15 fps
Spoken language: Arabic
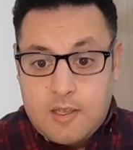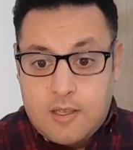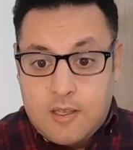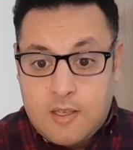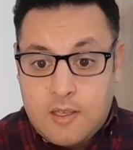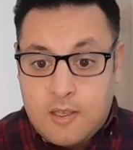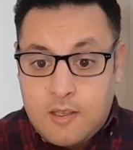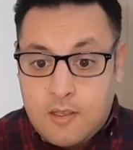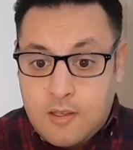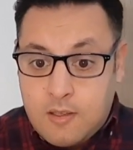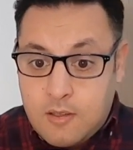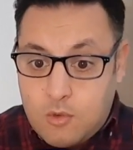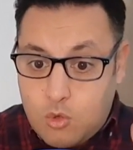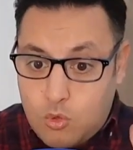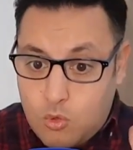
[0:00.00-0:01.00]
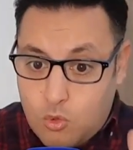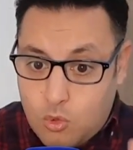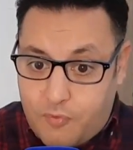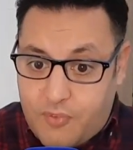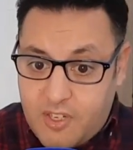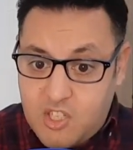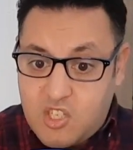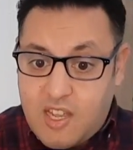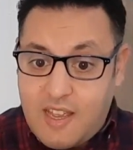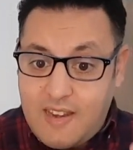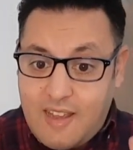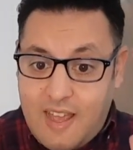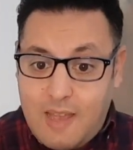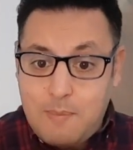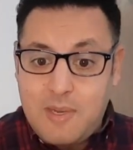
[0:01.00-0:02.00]
آه، أفرج
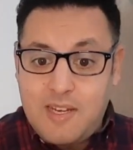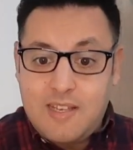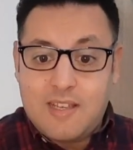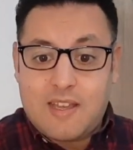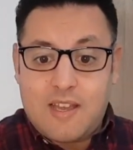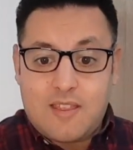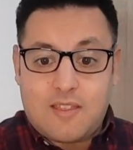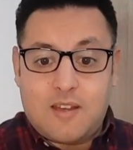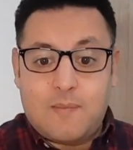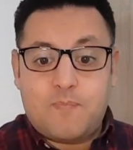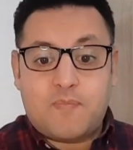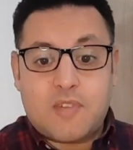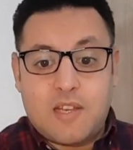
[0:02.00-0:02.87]
عن عامل الإغاثة